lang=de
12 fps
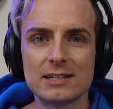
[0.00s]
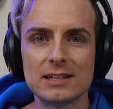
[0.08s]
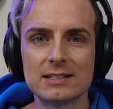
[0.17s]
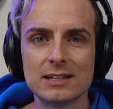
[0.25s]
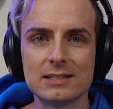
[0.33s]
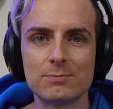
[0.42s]
dass
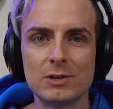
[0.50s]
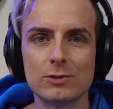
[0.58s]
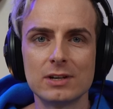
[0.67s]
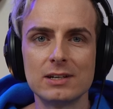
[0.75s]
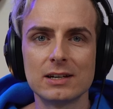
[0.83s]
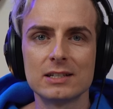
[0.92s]
das
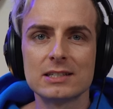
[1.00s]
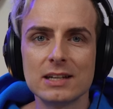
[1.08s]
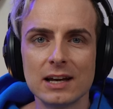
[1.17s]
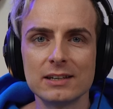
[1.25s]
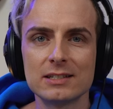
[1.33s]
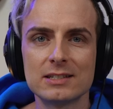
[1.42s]
mitunter die
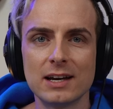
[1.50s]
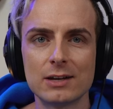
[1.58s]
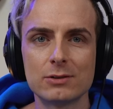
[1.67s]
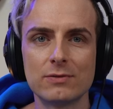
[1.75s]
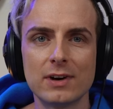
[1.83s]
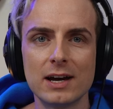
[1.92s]
riskanteste Art
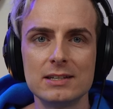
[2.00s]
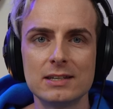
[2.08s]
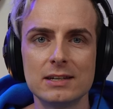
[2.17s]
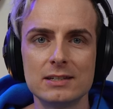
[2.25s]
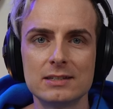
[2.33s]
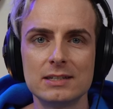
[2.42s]
und Weise ist,